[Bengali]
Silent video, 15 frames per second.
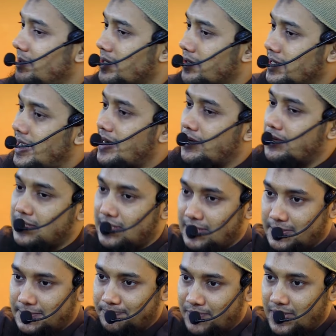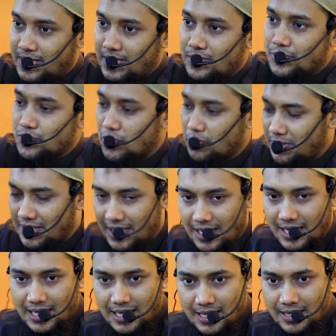আমার কথা এক কথা জমিন
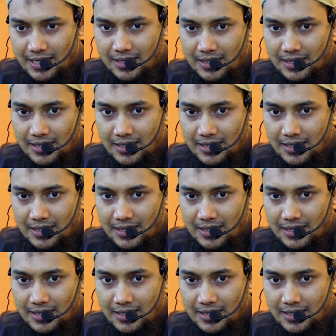আল্লাহর